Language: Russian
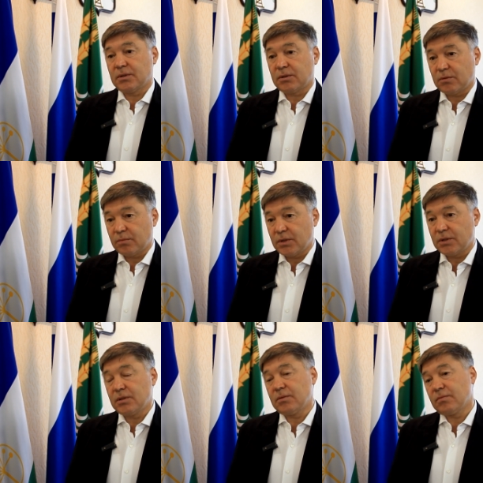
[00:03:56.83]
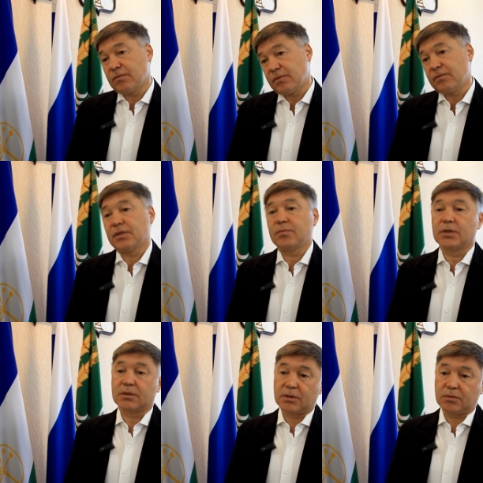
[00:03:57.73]
чтобы они им
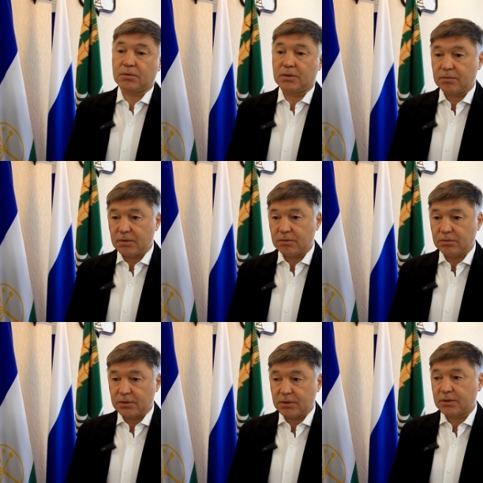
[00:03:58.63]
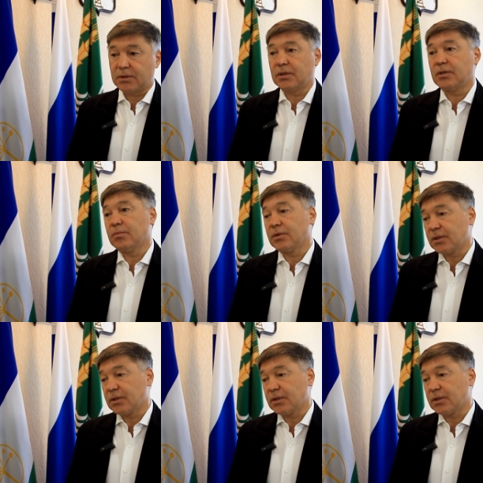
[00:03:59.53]
взамен того давали участок, либо